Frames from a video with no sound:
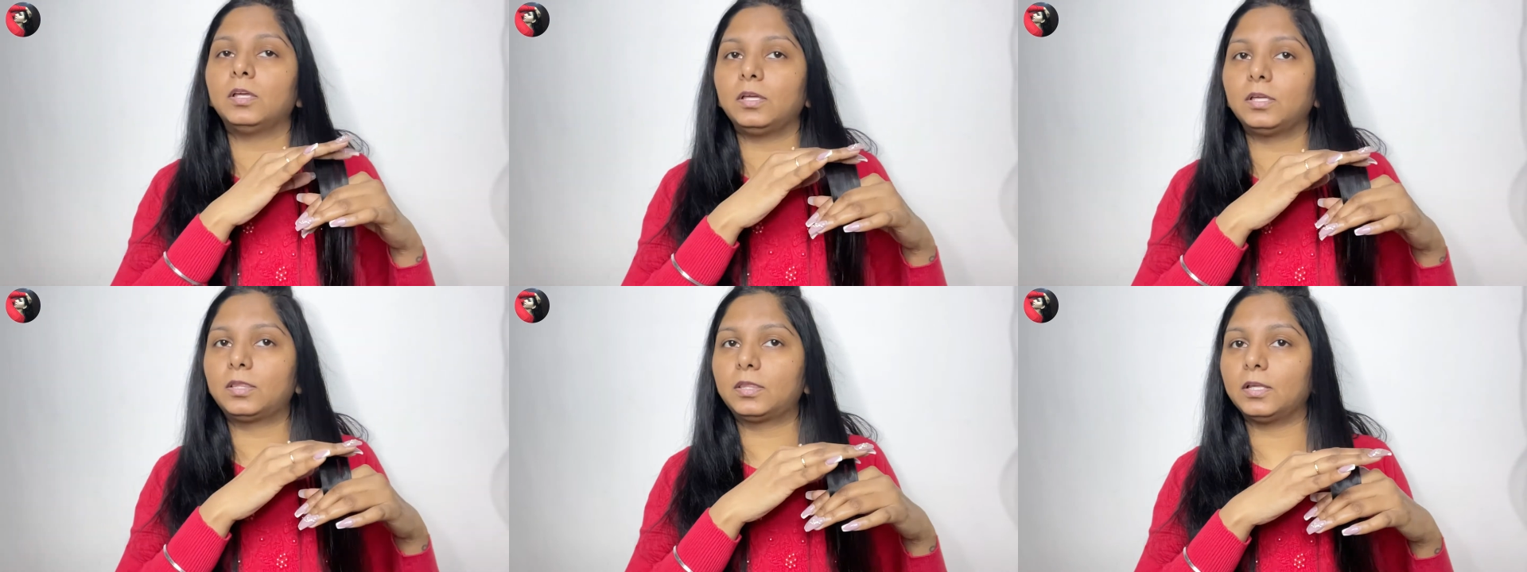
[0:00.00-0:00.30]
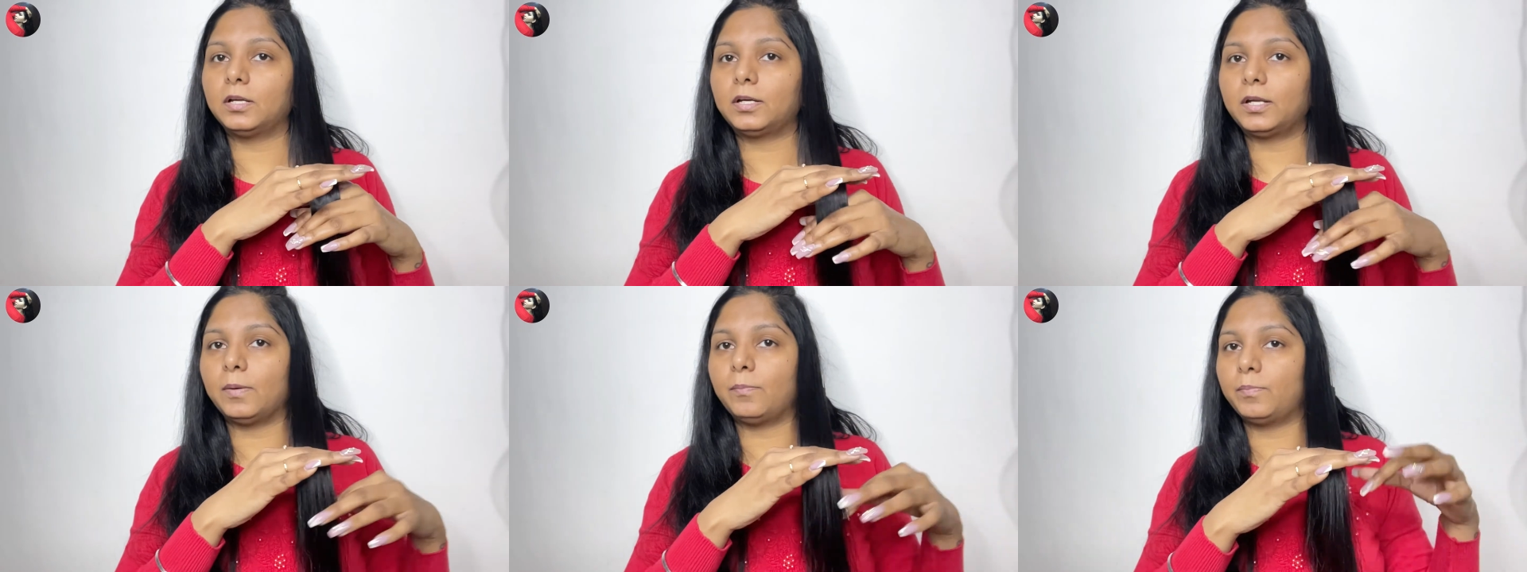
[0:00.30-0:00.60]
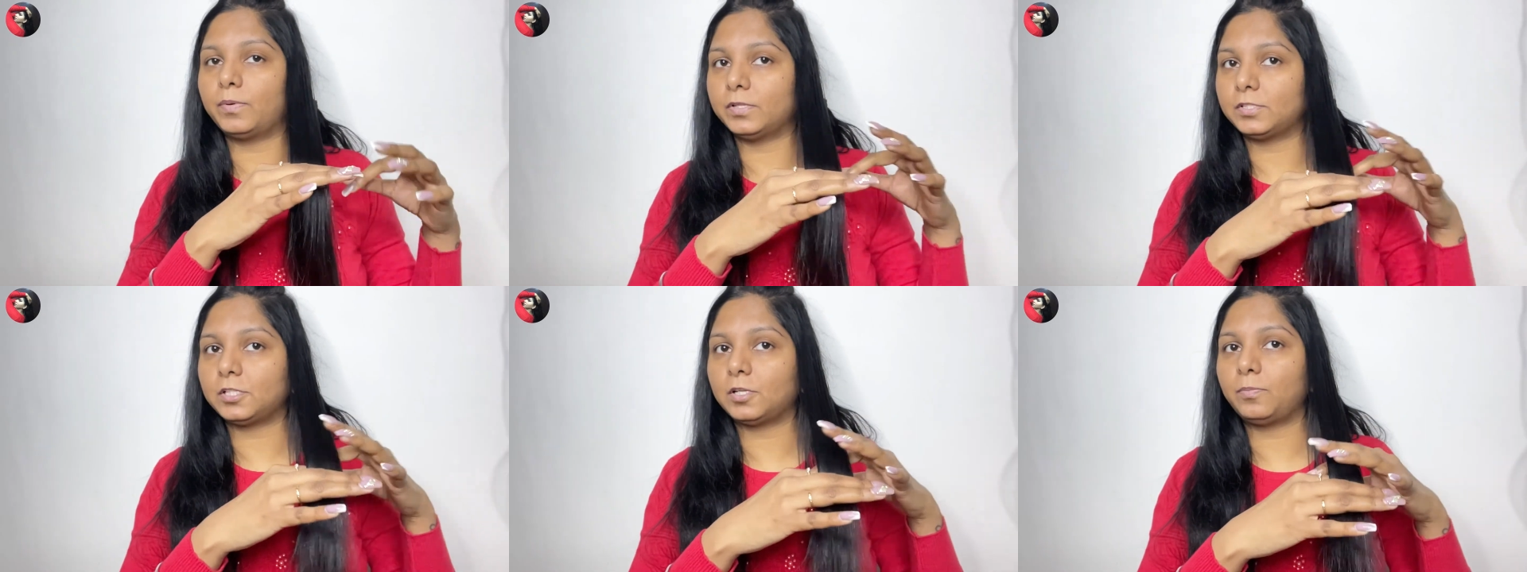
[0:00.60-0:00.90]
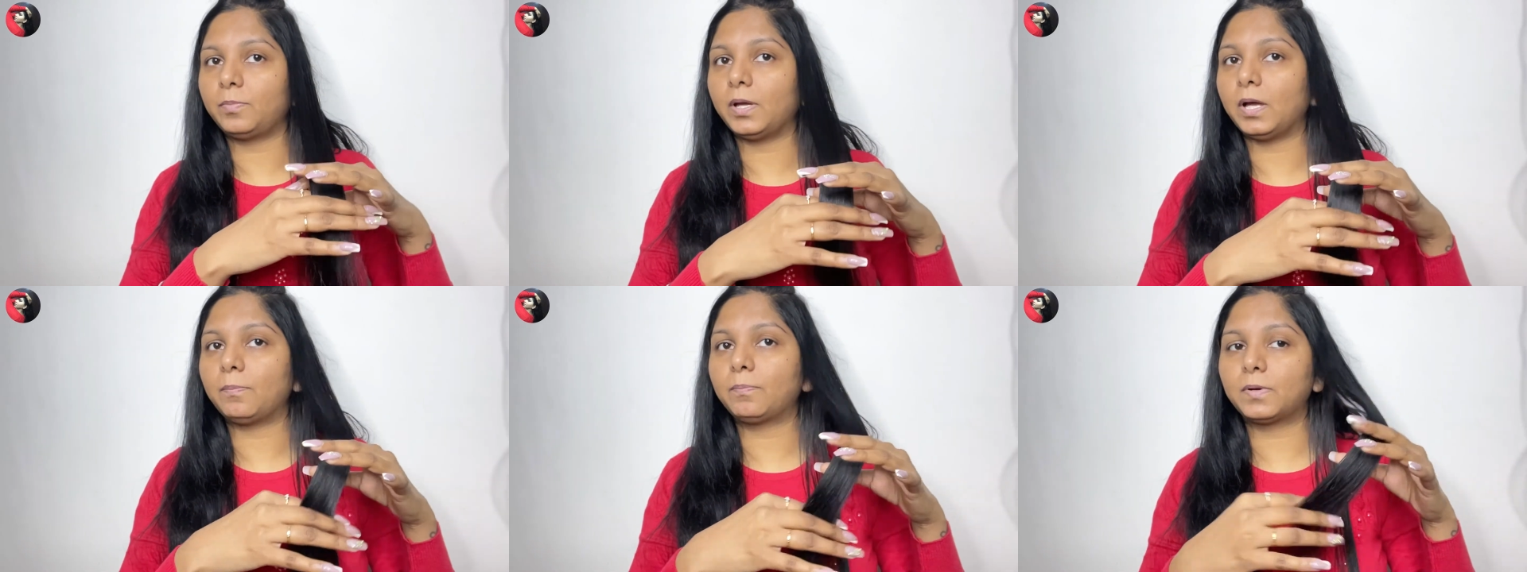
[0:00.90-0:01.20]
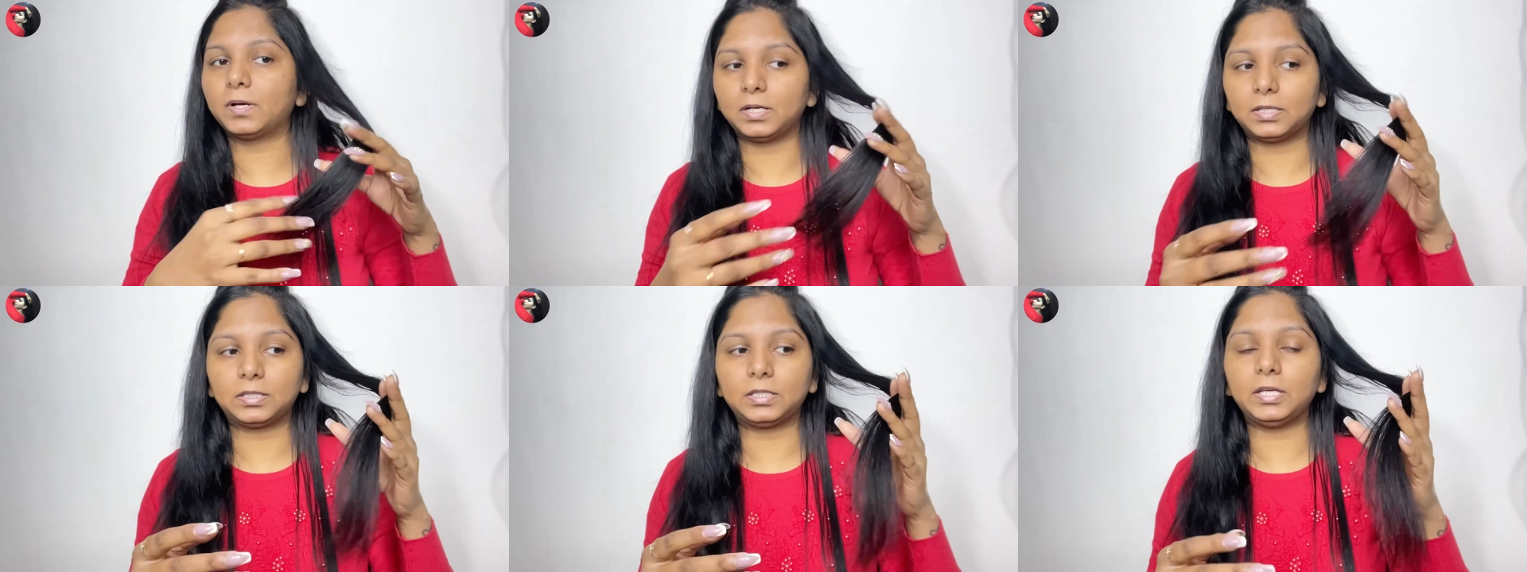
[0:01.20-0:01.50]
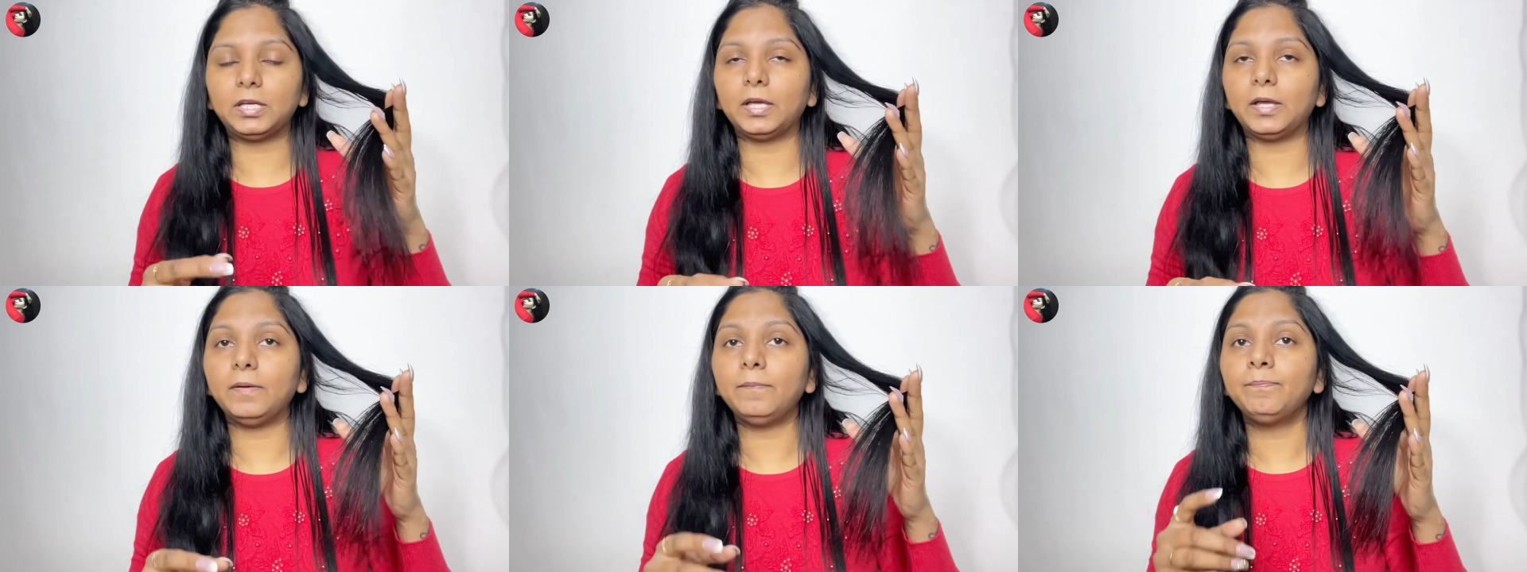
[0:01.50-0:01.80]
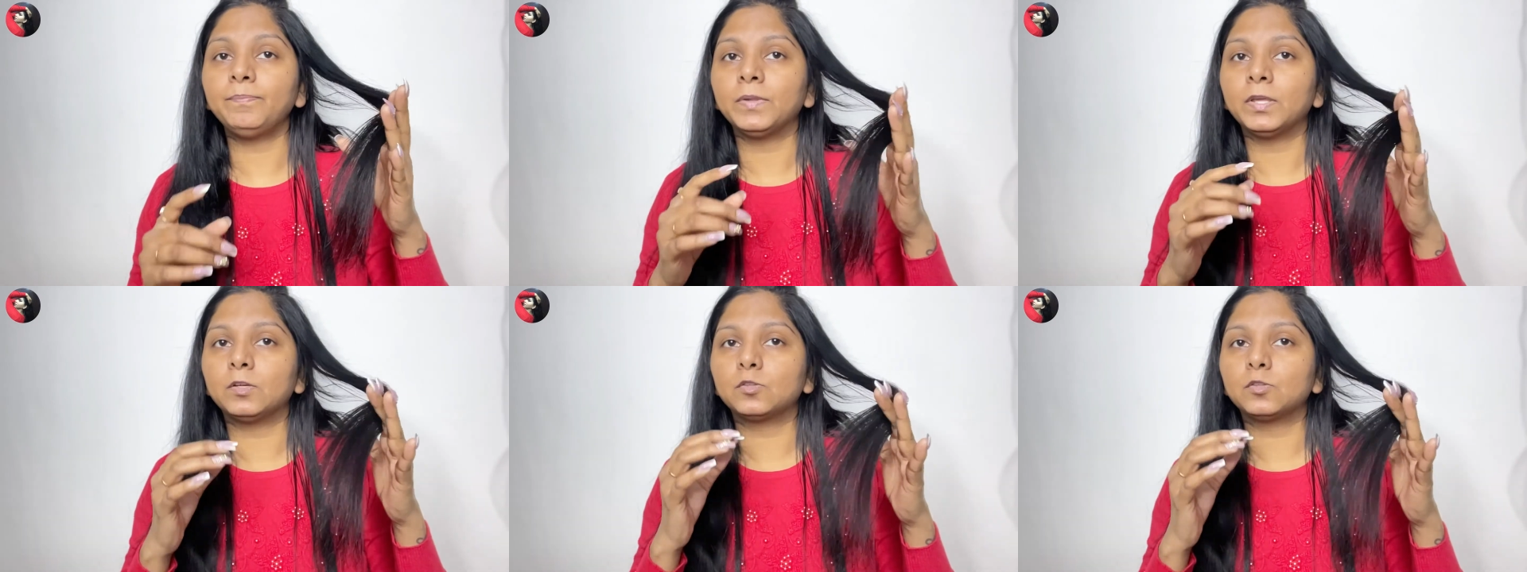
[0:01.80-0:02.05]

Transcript: इतना टेम्परेचर पे आप करते हैं